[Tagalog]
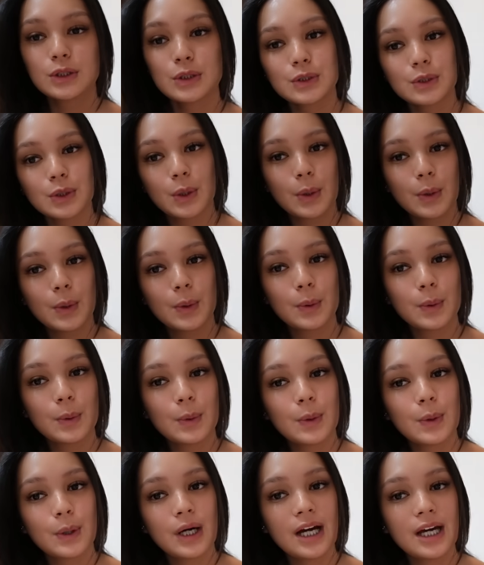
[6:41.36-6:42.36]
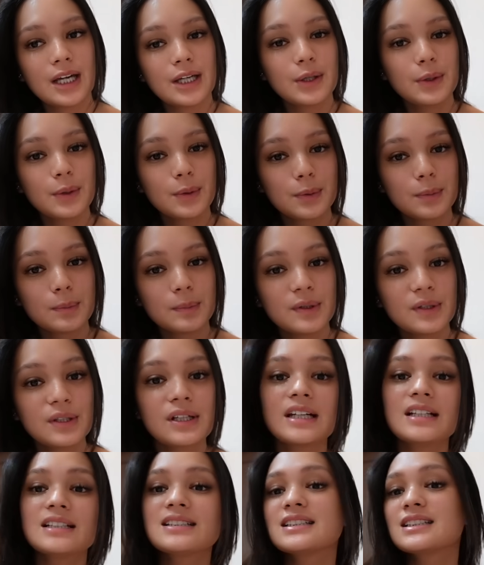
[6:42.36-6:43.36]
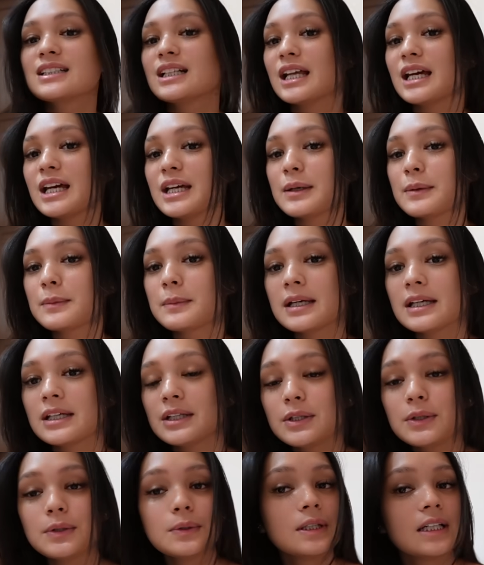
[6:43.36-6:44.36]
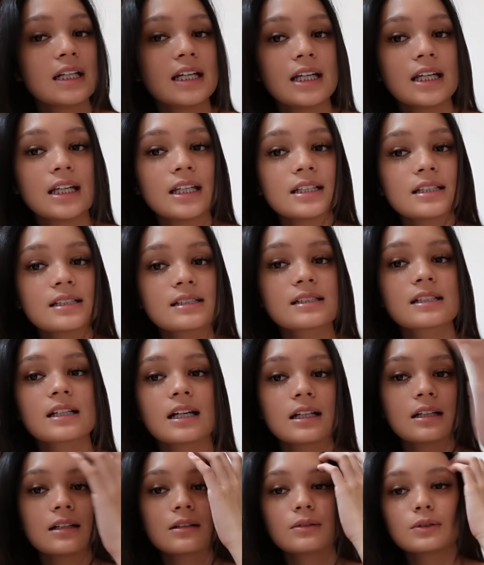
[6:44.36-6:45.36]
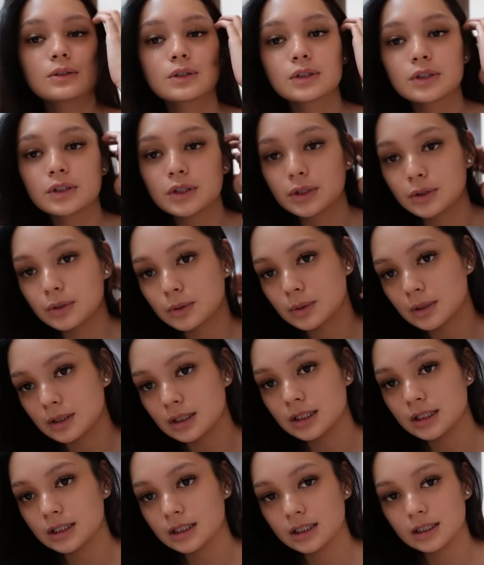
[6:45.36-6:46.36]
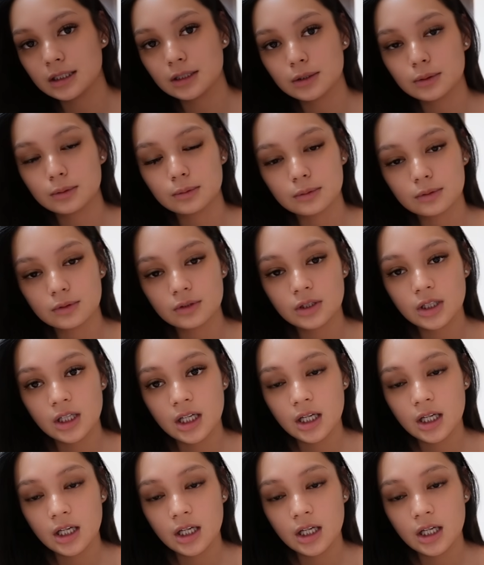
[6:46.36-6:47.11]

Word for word: So, I hope you guys like my new lens. Sana gusto niyo yung quality na to.